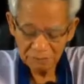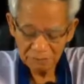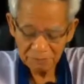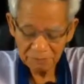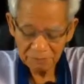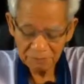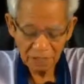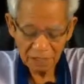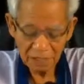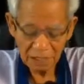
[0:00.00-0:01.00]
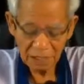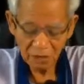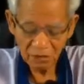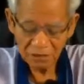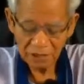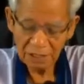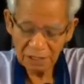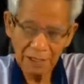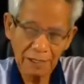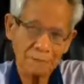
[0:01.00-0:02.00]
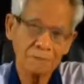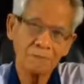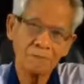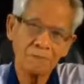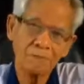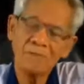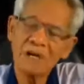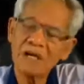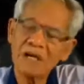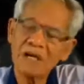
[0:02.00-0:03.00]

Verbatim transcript: นั้นเอาอากาศตัวเดียวเข้ามาพูดถึงกันนะ